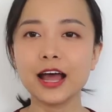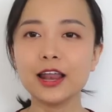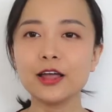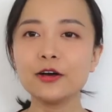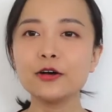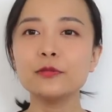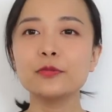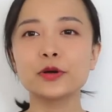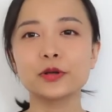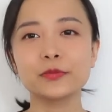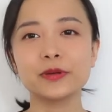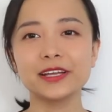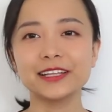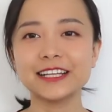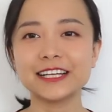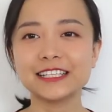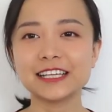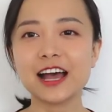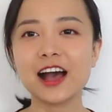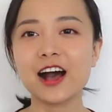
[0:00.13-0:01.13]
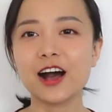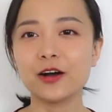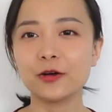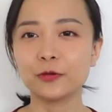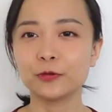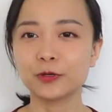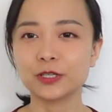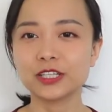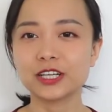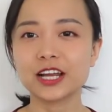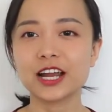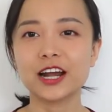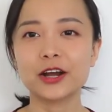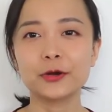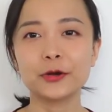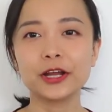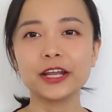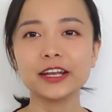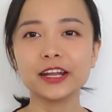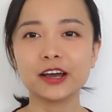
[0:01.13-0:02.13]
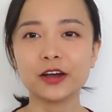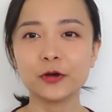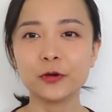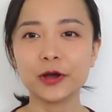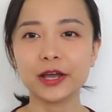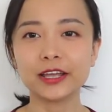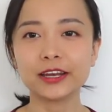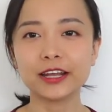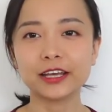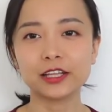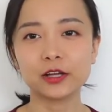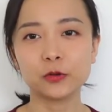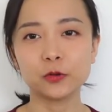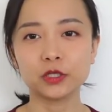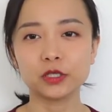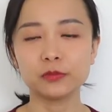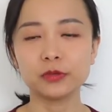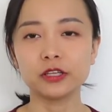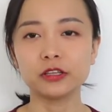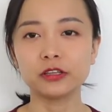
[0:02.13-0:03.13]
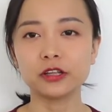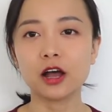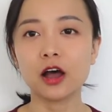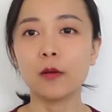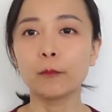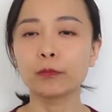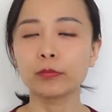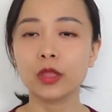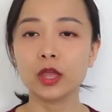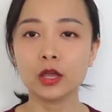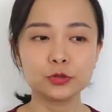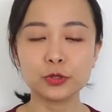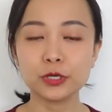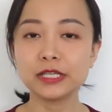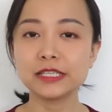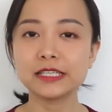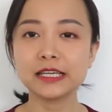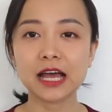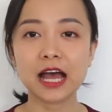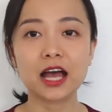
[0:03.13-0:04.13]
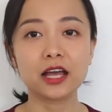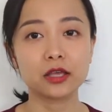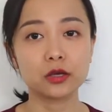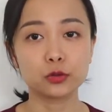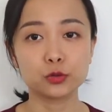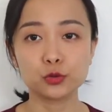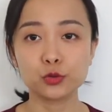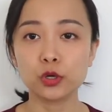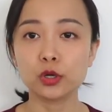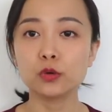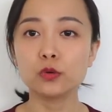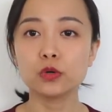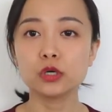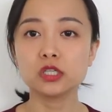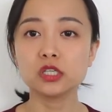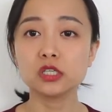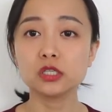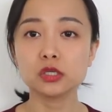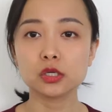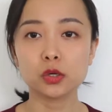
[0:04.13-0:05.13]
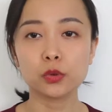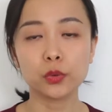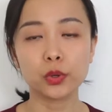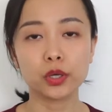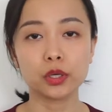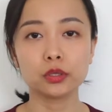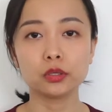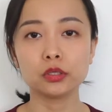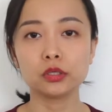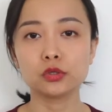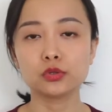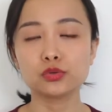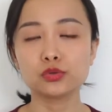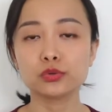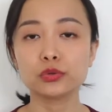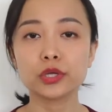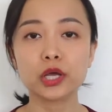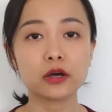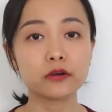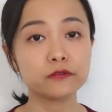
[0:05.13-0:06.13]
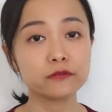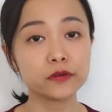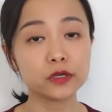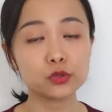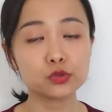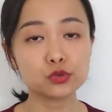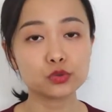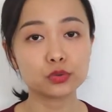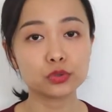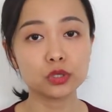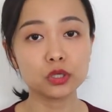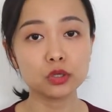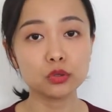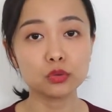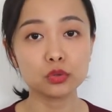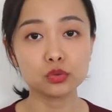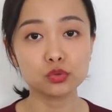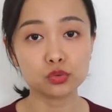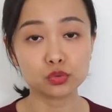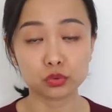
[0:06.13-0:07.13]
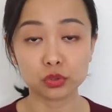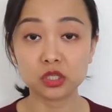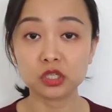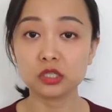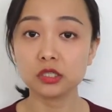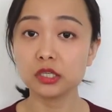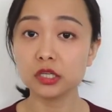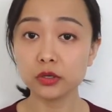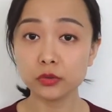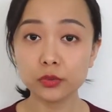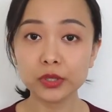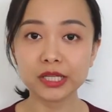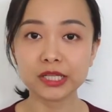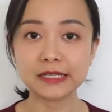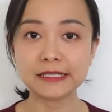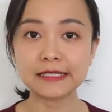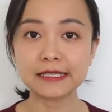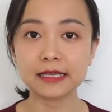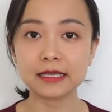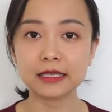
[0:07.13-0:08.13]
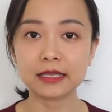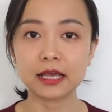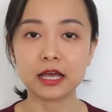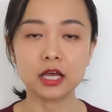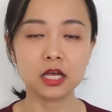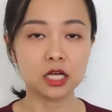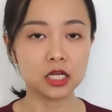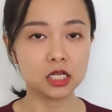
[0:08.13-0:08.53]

Hello，朋友们，大家好，我是 Carina，欢迎来到我的频道。最近啊，有全国政协委员提出要废除英语主科地位的建议。